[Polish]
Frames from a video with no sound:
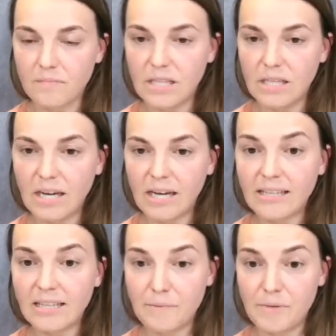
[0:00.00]
E,
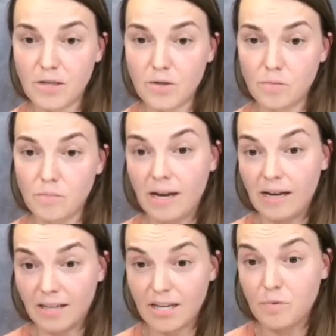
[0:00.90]
Agatka napisała zrozumiała,
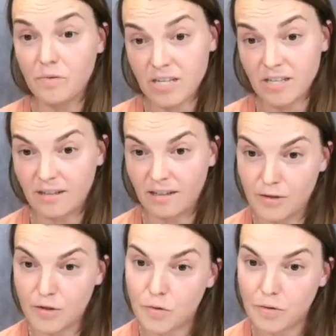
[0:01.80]
Agatka jest po warsztatach,
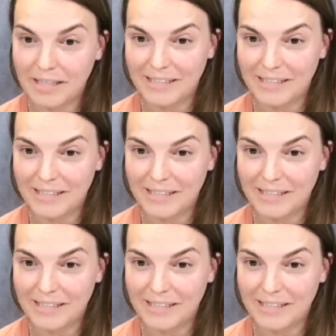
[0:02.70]
więc czuję, tak?